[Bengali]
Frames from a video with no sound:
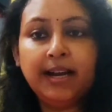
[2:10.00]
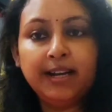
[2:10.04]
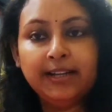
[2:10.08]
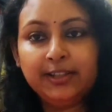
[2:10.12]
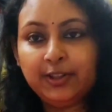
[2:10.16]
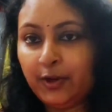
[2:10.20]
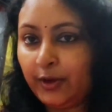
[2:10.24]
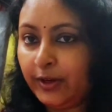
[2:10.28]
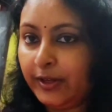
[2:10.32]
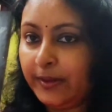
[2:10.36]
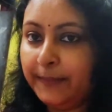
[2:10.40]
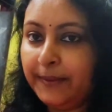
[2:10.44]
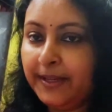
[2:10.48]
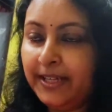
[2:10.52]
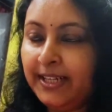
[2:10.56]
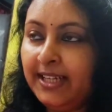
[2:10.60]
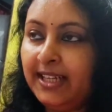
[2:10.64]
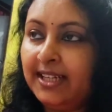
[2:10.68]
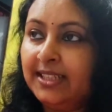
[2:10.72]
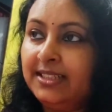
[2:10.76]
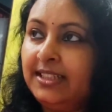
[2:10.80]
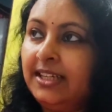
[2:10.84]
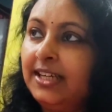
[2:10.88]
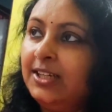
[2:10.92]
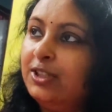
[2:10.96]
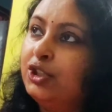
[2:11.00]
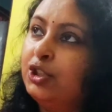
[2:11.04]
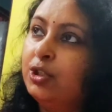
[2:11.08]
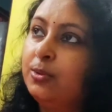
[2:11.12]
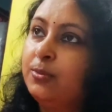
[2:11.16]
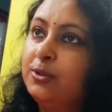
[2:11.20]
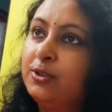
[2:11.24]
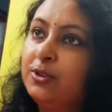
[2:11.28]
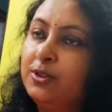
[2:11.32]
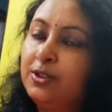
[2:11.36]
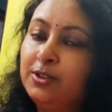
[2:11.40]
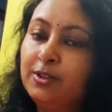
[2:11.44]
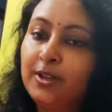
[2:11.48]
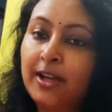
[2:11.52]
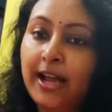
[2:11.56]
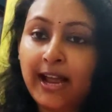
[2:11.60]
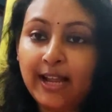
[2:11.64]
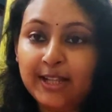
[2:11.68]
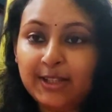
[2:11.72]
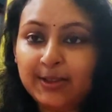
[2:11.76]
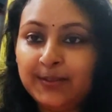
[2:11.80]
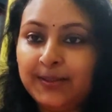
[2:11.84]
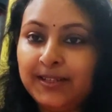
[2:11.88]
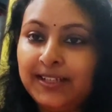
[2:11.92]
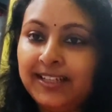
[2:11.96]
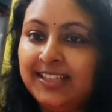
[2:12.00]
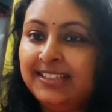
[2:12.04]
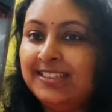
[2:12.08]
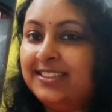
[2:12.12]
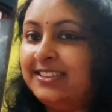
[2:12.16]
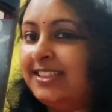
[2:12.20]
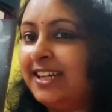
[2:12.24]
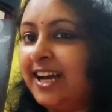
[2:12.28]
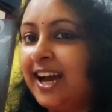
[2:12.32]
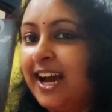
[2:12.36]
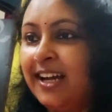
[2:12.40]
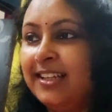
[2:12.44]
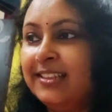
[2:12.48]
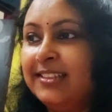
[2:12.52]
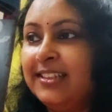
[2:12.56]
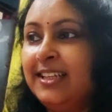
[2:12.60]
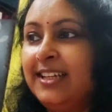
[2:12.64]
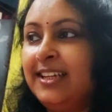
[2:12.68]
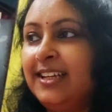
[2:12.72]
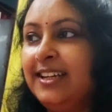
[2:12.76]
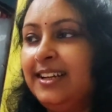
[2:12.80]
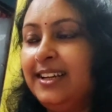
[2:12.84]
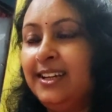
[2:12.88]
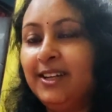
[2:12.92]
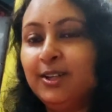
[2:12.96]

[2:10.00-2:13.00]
পাহাড়ে তো অনেকবারই গেছি আর সমুদ্র তো এতবার গেছি যে হাতে